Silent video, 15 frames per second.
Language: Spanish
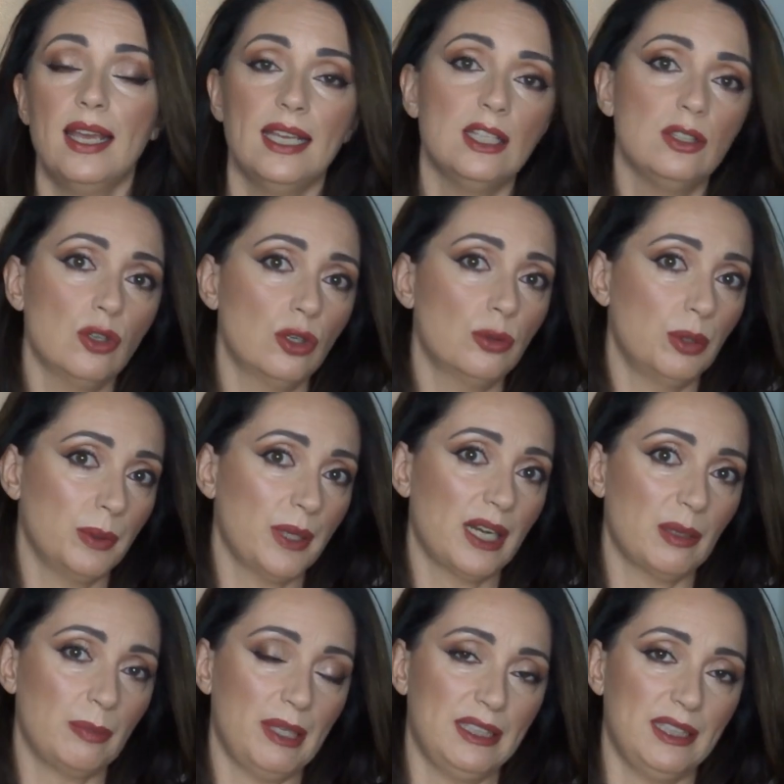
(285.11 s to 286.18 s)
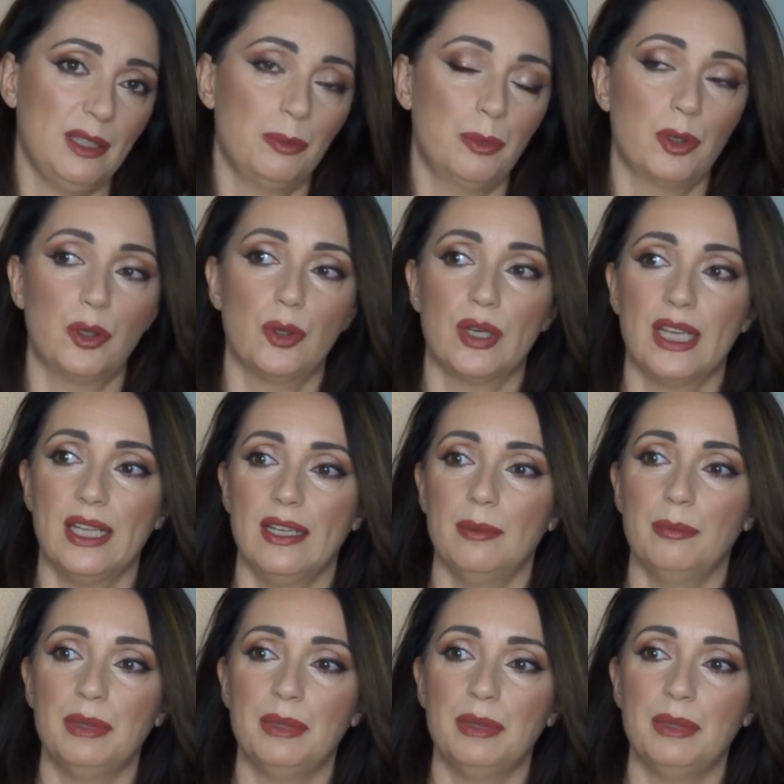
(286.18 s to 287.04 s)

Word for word: y no lo volví a repetir, por lo que